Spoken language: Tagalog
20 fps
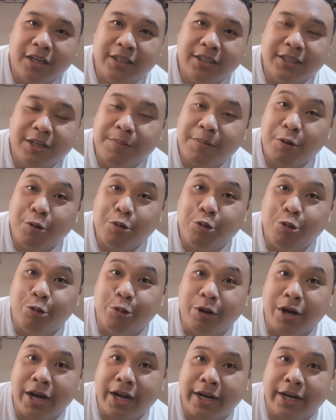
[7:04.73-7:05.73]
saan ba ako
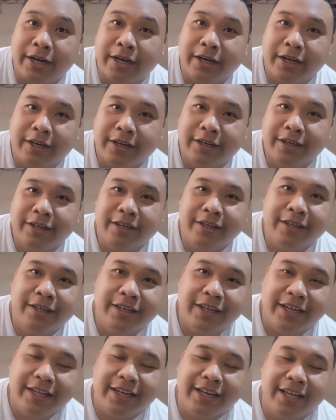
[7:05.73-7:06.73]
lulugar
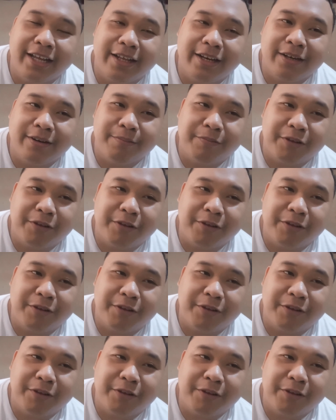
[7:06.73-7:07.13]
and then